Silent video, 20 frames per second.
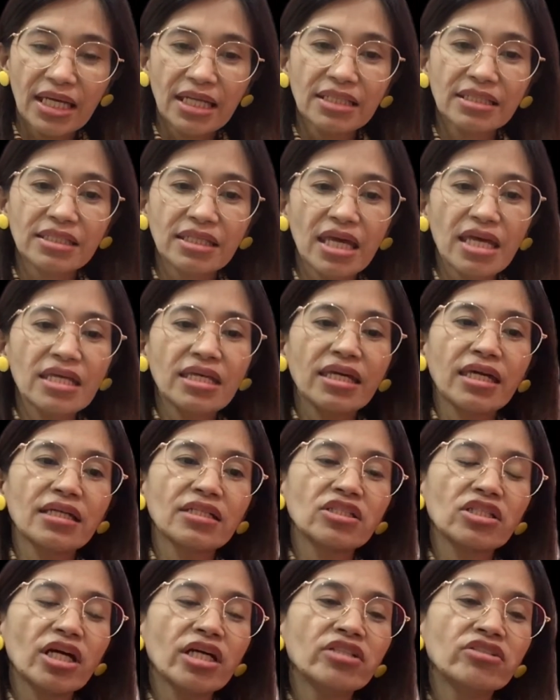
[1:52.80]

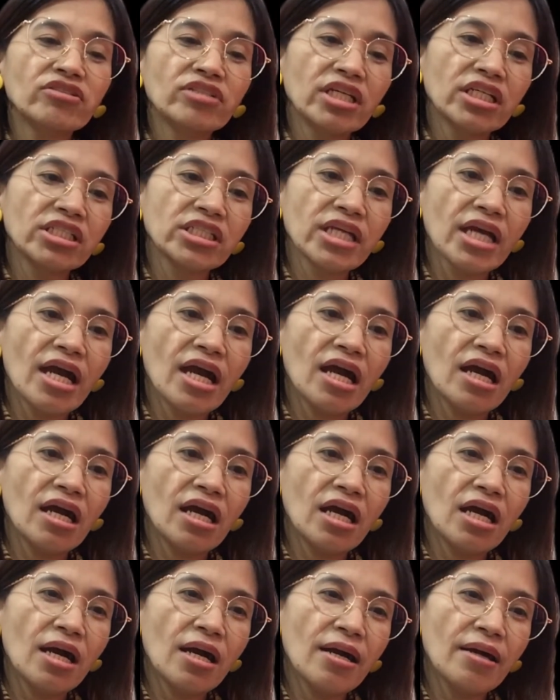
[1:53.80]
second, ano na niya,
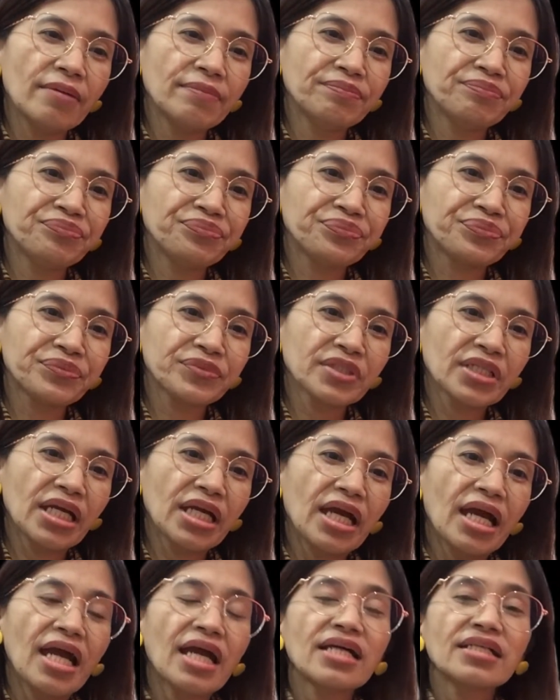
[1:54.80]
um,
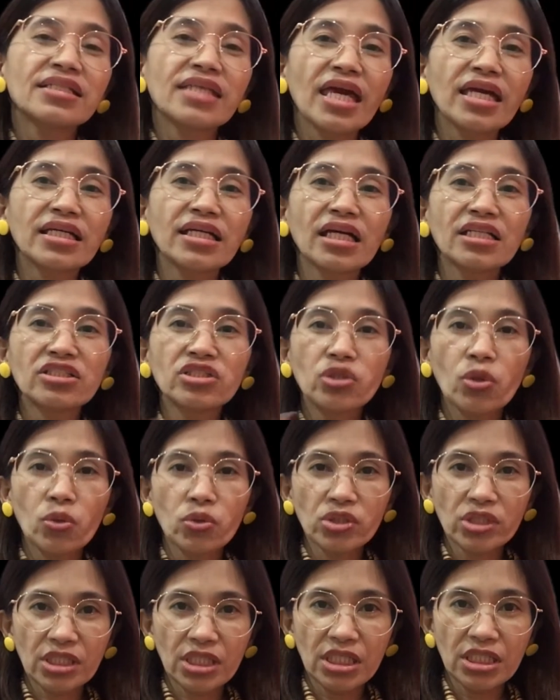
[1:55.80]
second
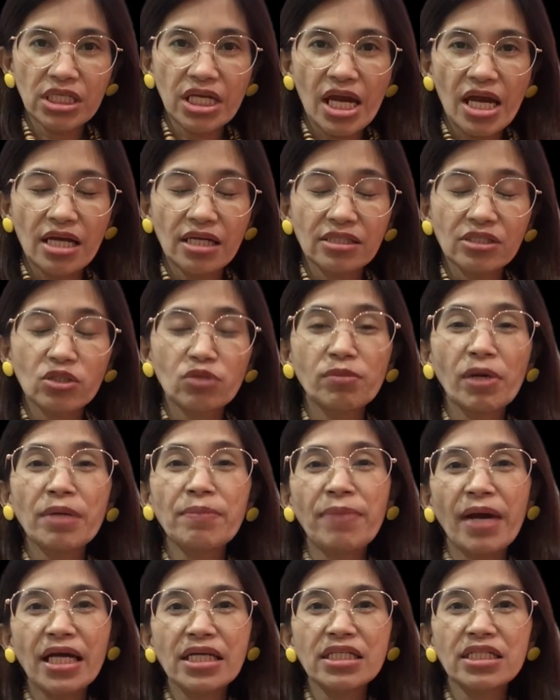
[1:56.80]
dose na niya. So, may
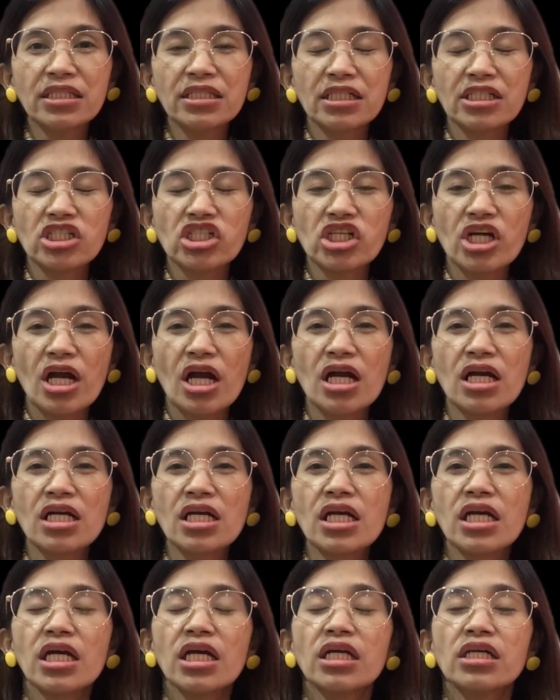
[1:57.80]
bayad na siya.
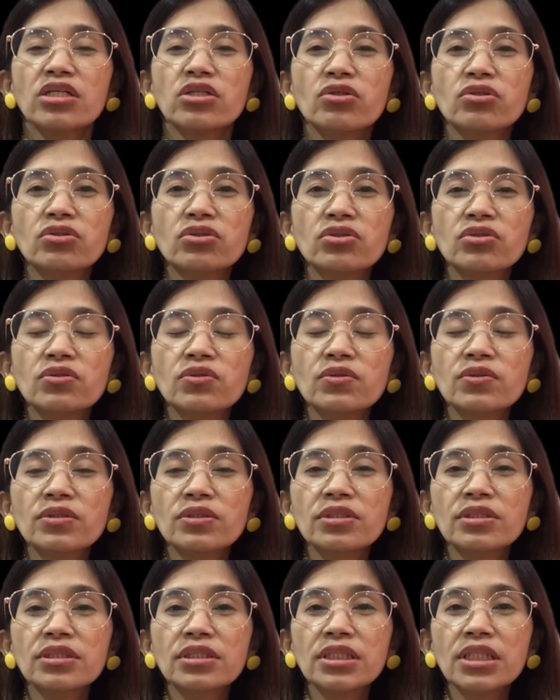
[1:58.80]
Yung,
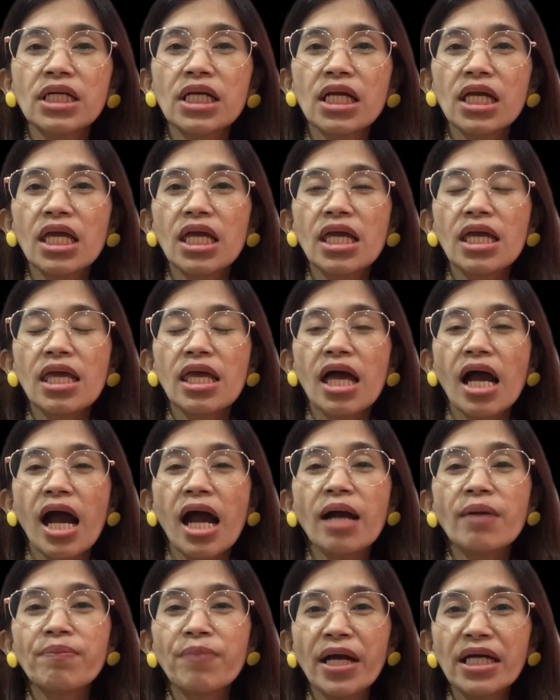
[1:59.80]

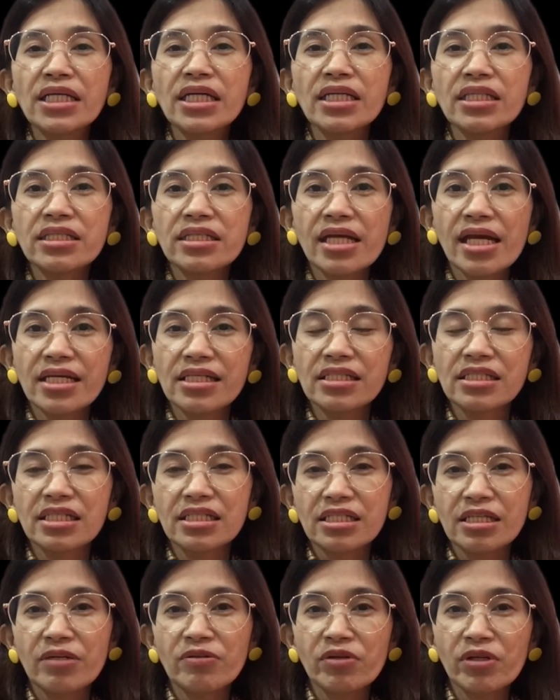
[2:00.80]
ang bayad niya is
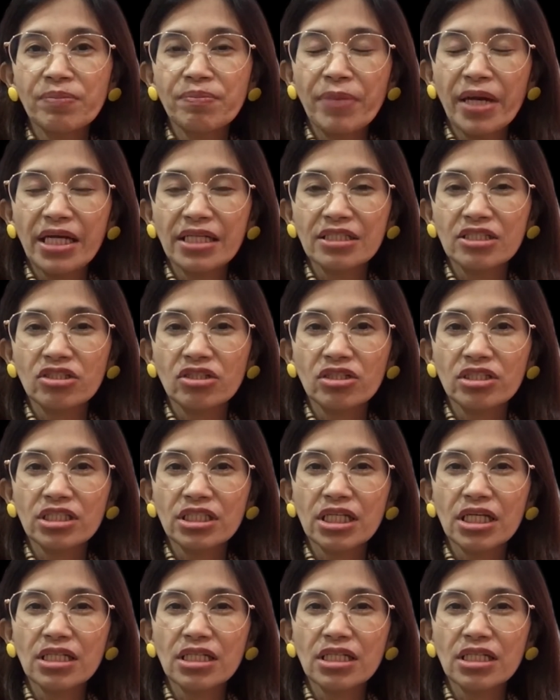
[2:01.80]
600 pesos